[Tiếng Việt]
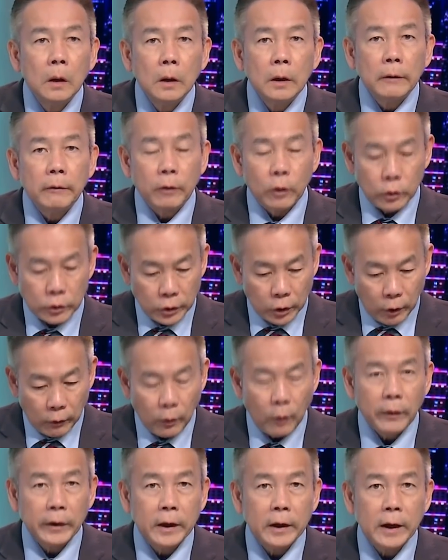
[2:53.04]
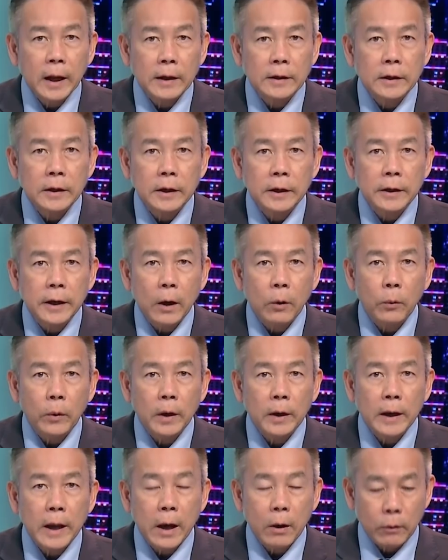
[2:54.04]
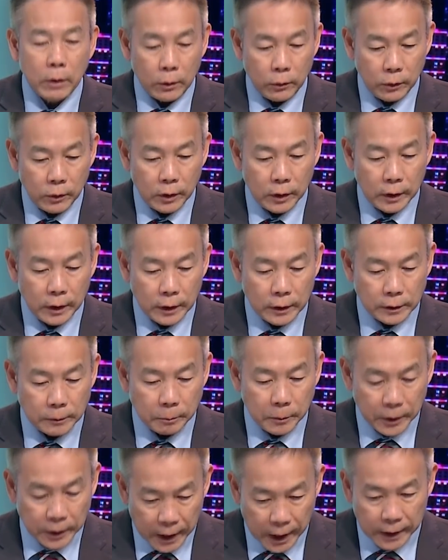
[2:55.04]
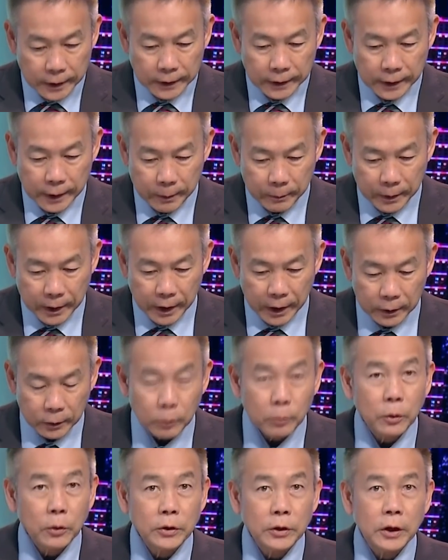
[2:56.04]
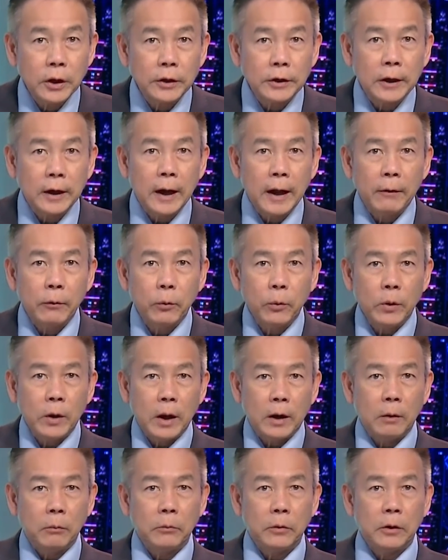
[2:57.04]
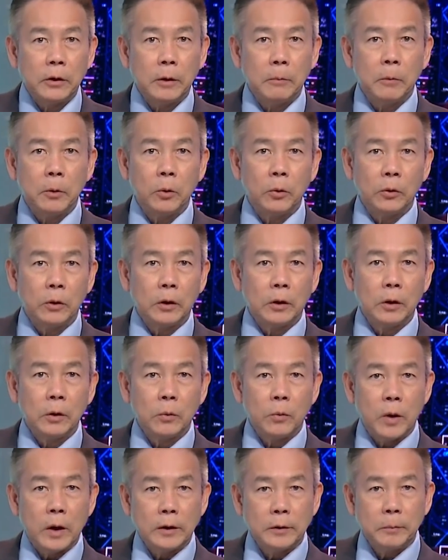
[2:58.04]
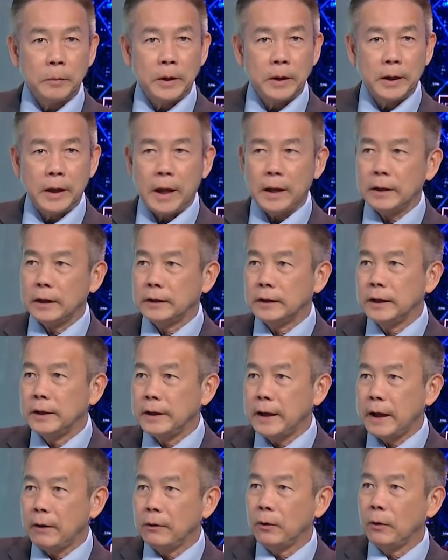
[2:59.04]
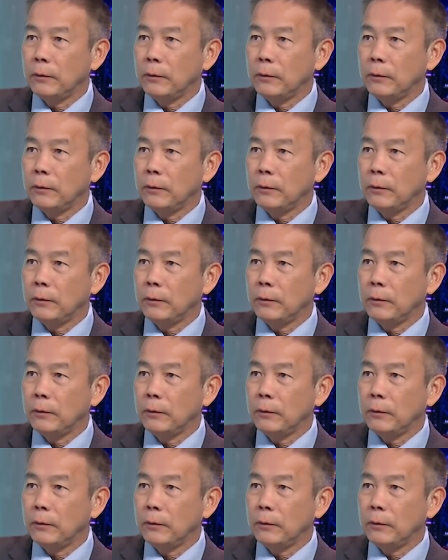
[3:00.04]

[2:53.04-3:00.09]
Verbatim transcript: Dạ vâng, luật sư Đỗ Phổ và Thành Thắng xin kính chào quý khán giả của đài truyền hình SBTN. Ngày hôm nay chúng tôi xin được trở lại với quý nhà trong chương trình bình luận tin tức của SBTN và dạ, xin chào anh